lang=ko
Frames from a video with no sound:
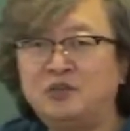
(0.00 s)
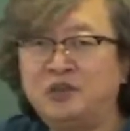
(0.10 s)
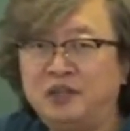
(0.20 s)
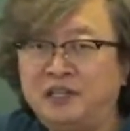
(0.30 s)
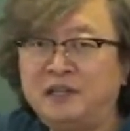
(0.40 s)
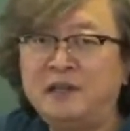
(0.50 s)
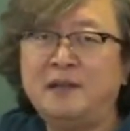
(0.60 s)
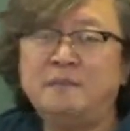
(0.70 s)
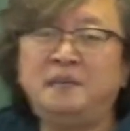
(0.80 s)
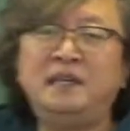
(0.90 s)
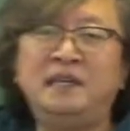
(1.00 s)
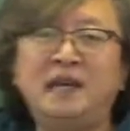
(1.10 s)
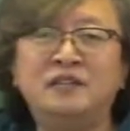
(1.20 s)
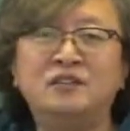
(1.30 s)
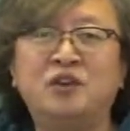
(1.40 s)
후견인,
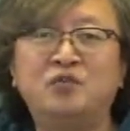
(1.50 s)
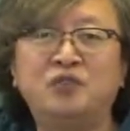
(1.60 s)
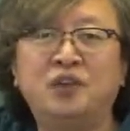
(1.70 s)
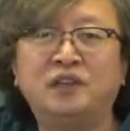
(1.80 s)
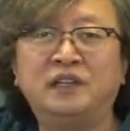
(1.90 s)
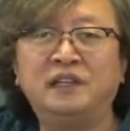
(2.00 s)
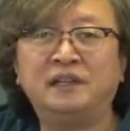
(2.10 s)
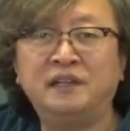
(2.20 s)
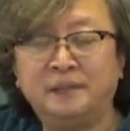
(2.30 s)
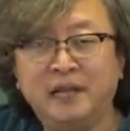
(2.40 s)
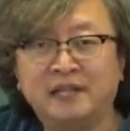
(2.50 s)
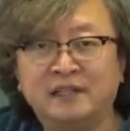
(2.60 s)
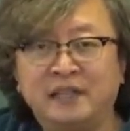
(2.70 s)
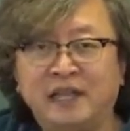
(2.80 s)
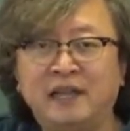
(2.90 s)
피한정 후견인을
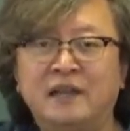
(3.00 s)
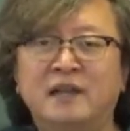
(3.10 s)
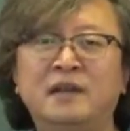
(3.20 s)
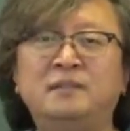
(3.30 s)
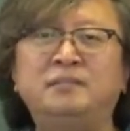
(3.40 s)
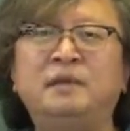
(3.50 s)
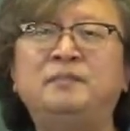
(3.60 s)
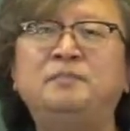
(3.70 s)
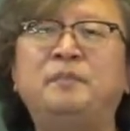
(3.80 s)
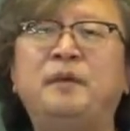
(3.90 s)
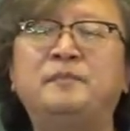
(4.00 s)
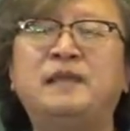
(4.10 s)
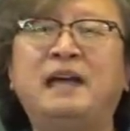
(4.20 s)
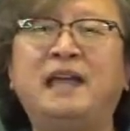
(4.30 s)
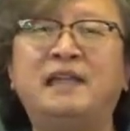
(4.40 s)
의미하는데
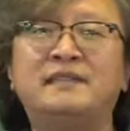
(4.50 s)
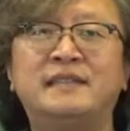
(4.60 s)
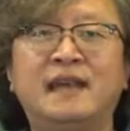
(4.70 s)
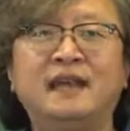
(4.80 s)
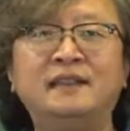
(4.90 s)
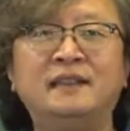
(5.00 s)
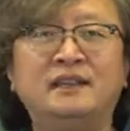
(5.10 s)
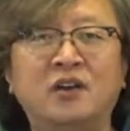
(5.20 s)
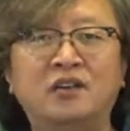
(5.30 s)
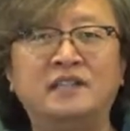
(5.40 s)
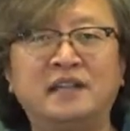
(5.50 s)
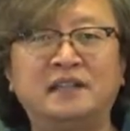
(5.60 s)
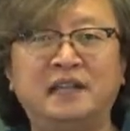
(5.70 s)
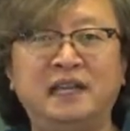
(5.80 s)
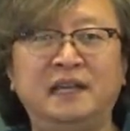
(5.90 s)
민법상의 제한
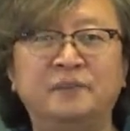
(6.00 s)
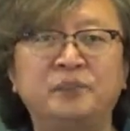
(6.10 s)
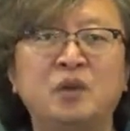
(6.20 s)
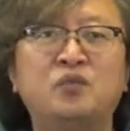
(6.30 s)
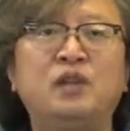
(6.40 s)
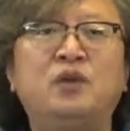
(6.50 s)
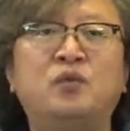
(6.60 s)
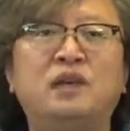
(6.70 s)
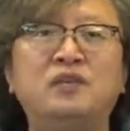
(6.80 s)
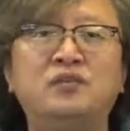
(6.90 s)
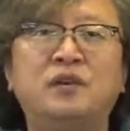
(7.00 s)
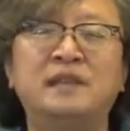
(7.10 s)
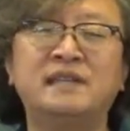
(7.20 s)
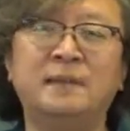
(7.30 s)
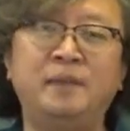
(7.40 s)
능력자들이 우리
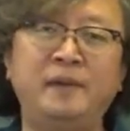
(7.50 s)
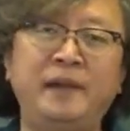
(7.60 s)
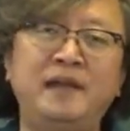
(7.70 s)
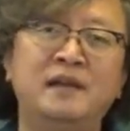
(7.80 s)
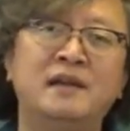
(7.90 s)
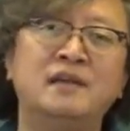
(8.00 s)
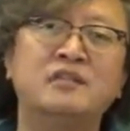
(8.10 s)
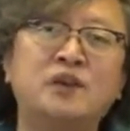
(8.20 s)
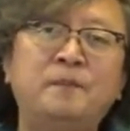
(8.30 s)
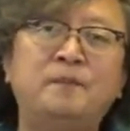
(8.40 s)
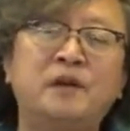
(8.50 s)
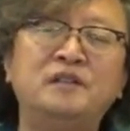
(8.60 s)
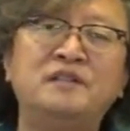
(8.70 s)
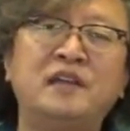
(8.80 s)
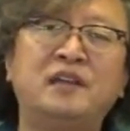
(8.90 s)
공인중개사법에 첫
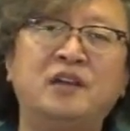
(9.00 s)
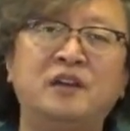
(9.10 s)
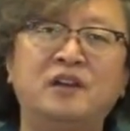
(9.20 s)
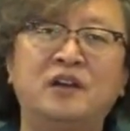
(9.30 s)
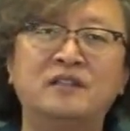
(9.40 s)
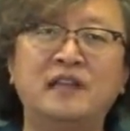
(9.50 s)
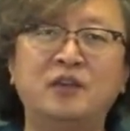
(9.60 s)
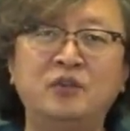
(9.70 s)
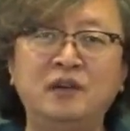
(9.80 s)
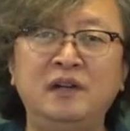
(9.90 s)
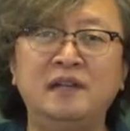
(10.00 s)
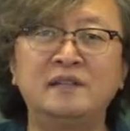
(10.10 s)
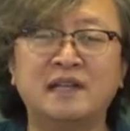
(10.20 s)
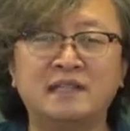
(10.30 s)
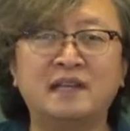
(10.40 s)
번째 결격사유를
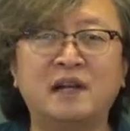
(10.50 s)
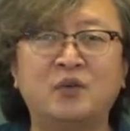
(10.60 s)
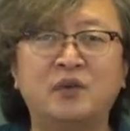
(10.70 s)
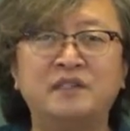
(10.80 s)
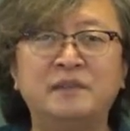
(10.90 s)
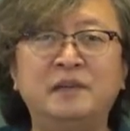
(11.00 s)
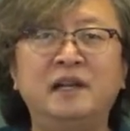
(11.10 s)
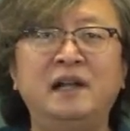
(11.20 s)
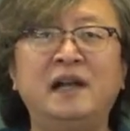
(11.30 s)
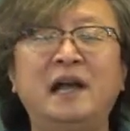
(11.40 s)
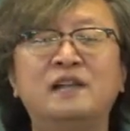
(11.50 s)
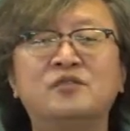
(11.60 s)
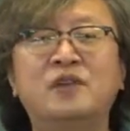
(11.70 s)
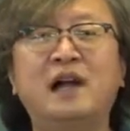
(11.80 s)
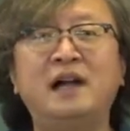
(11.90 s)
장식하고 있음을 알
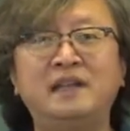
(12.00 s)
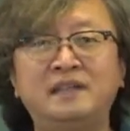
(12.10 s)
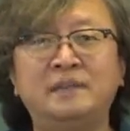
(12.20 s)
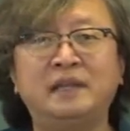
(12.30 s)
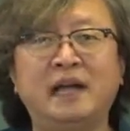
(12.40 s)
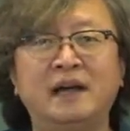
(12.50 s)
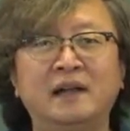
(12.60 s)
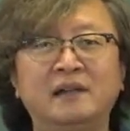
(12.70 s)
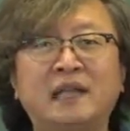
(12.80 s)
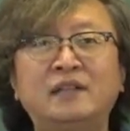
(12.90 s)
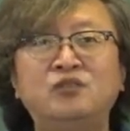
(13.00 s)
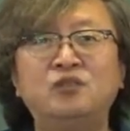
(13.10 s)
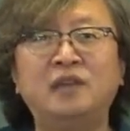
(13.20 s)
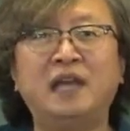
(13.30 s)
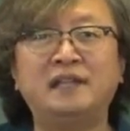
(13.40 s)
수가 있습니다. 단
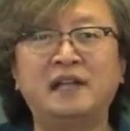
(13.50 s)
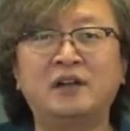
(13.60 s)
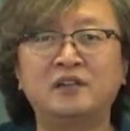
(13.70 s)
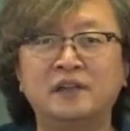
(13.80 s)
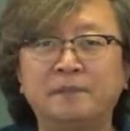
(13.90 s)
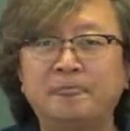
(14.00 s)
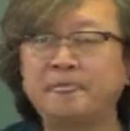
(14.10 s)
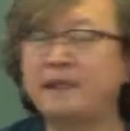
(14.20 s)
유의해야 될 것은